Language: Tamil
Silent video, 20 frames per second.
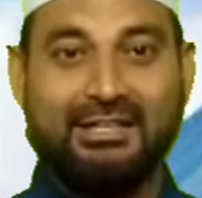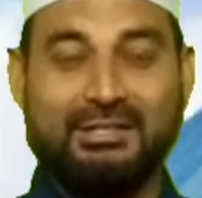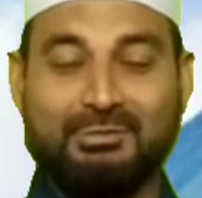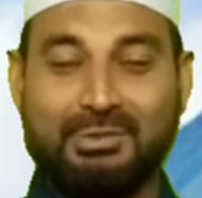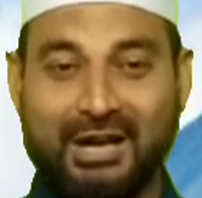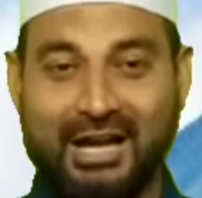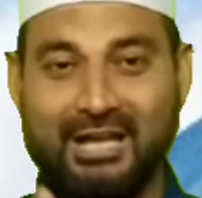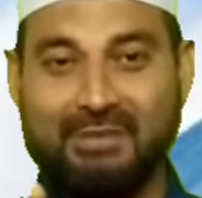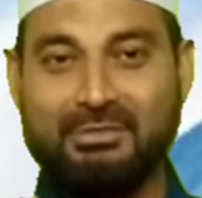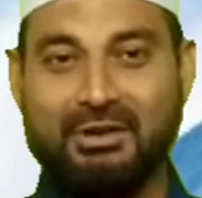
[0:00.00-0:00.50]

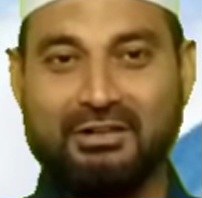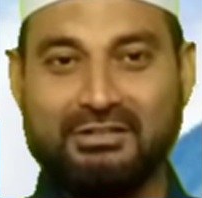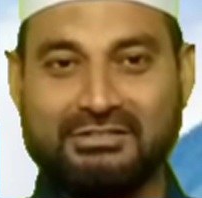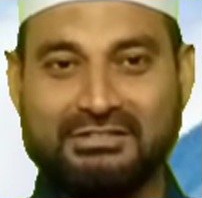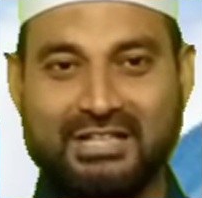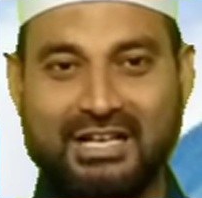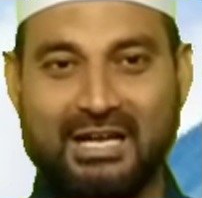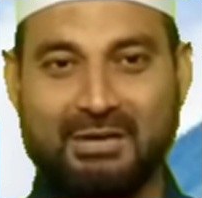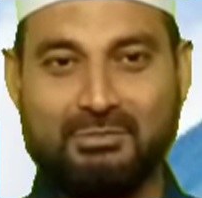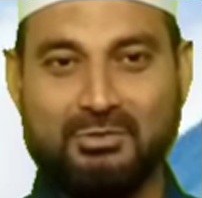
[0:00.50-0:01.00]
இப்ராஹிம்
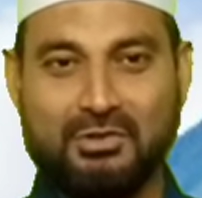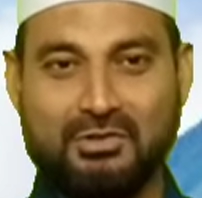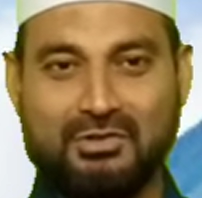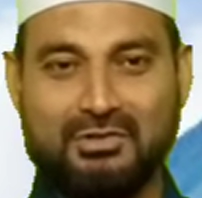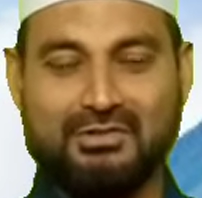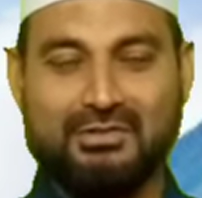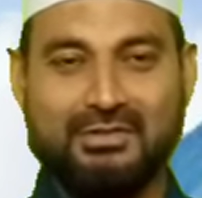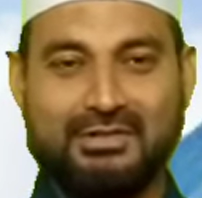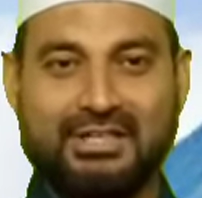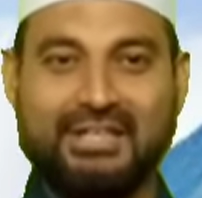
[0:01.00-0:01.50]
அலையாமும்
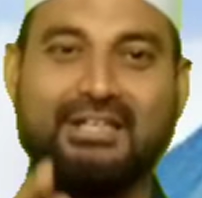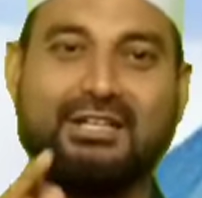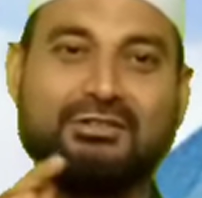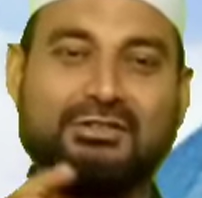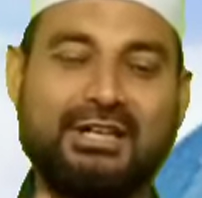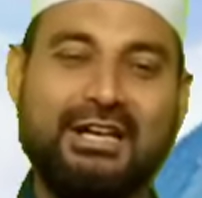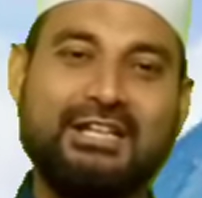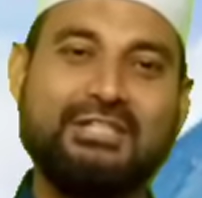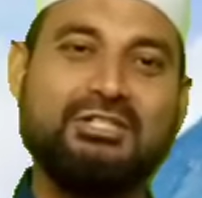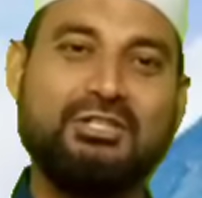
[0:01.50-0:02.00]
என்ன
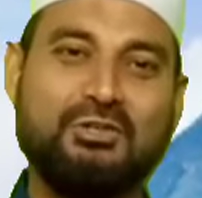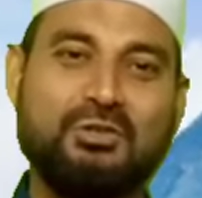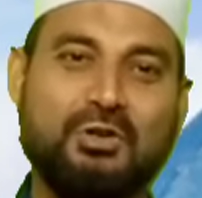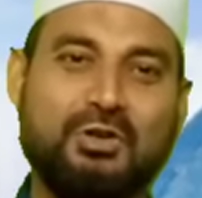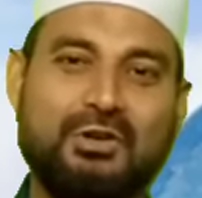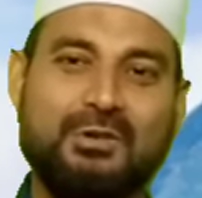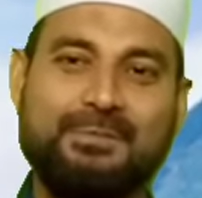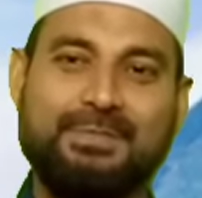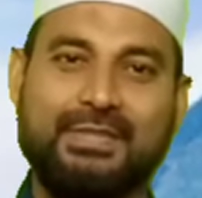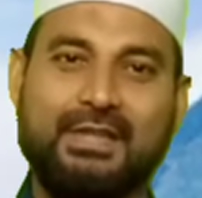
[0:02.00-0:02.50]

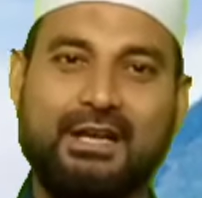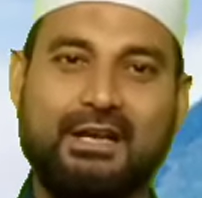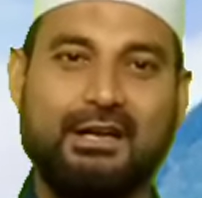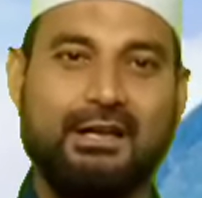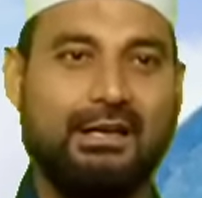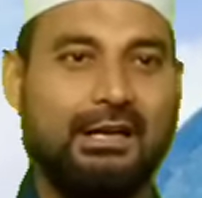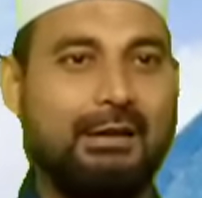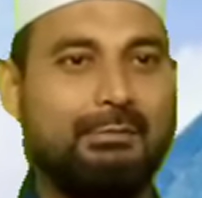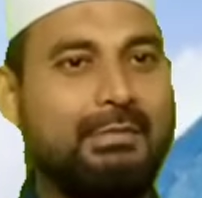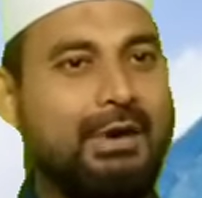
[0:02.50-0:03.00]
நினச்சிருக்கணும்
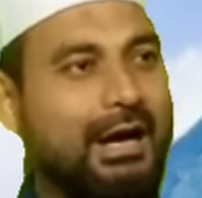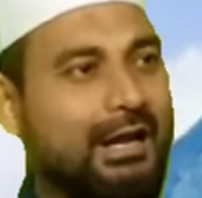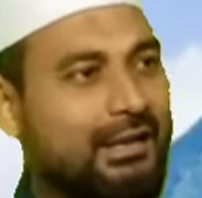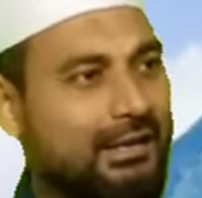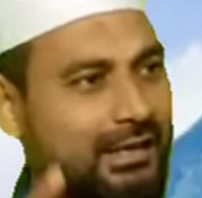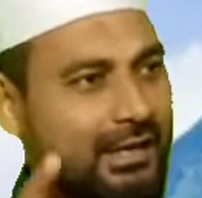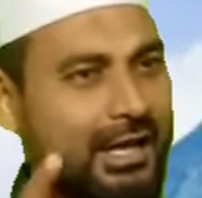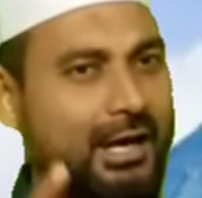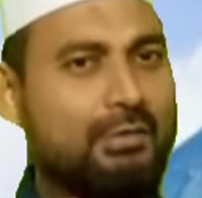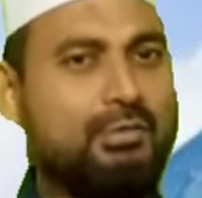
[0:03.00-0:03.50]
நம்ம
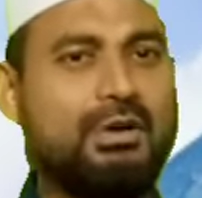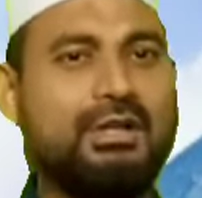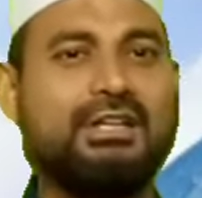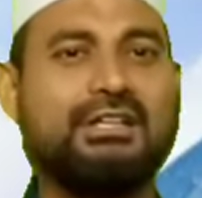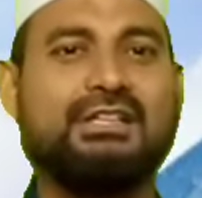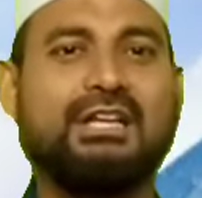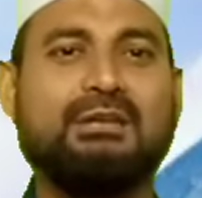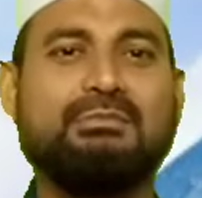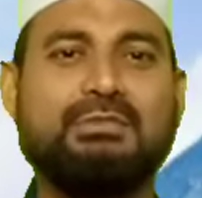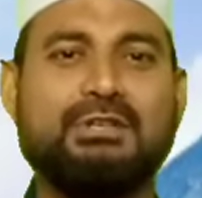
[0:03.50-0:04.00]
அல்லாவுடைய
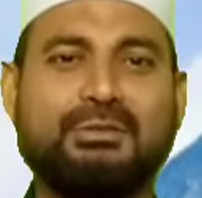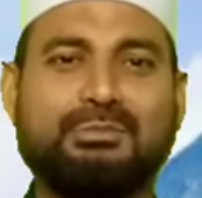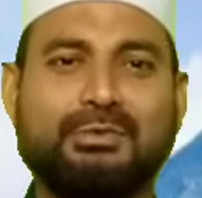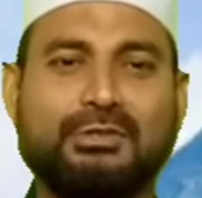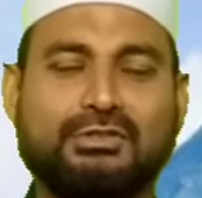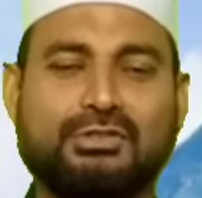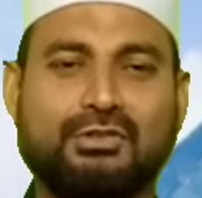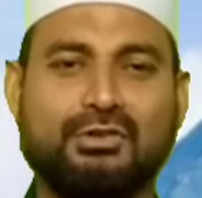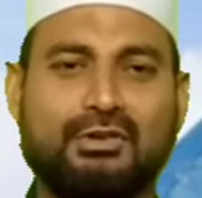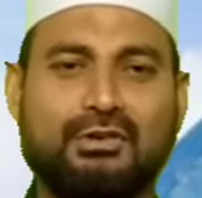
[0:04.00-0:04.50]
தன்மையை
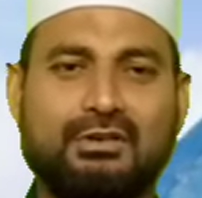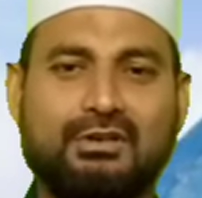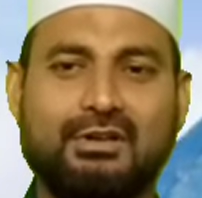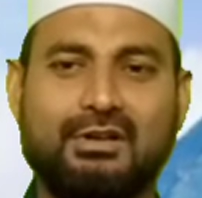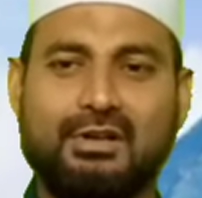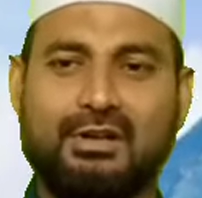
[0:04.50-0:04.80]
பேசுகிறோம்